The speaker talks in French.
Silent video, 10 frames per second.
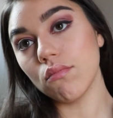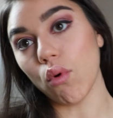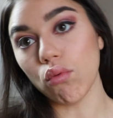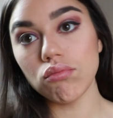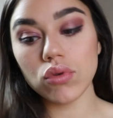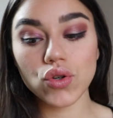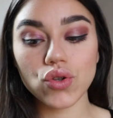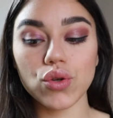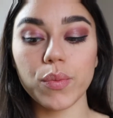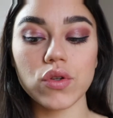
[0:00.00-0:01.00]
Bon, je
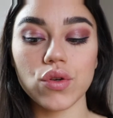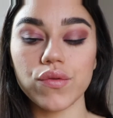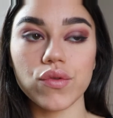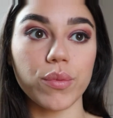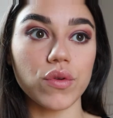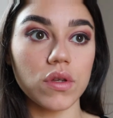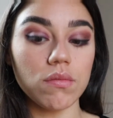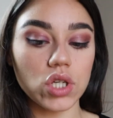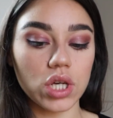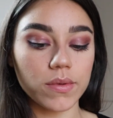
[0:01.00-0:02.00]
sais pas ce que vous en pensez,
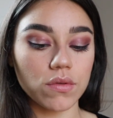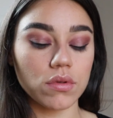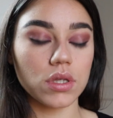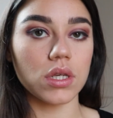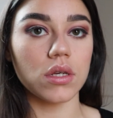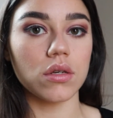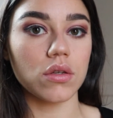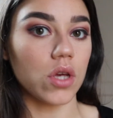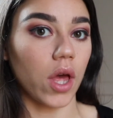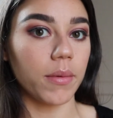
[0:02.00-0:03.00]
j'ai l'impression que
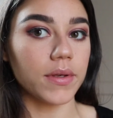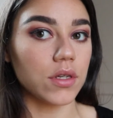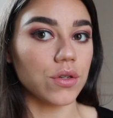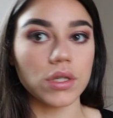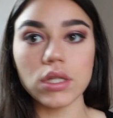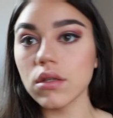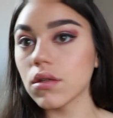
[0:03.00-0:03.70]
c'est quand même assez joli.